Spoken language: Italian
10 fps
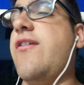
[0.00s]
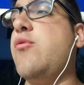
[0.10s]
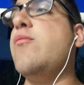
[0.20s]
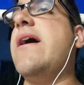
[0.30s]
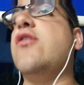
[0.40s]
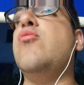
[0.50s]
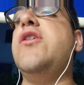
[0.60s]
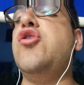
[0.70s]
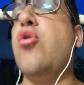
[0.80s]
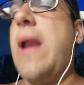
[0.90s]
Fabio
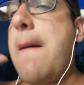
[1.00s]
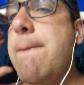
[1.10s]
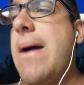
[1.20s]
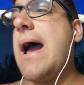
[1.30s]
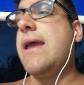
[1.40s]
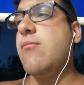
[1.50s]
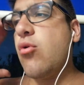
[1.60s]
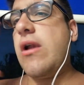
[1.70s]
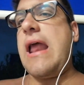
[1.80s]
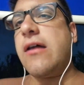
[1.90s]
Bergomi non ha mai
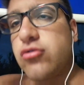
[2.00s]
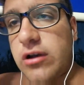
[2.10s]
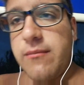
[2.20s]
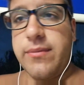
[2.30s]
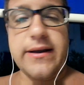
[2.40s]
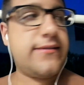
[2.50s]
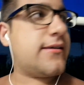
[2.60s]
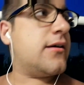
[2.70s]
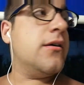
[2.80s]
mollato la presa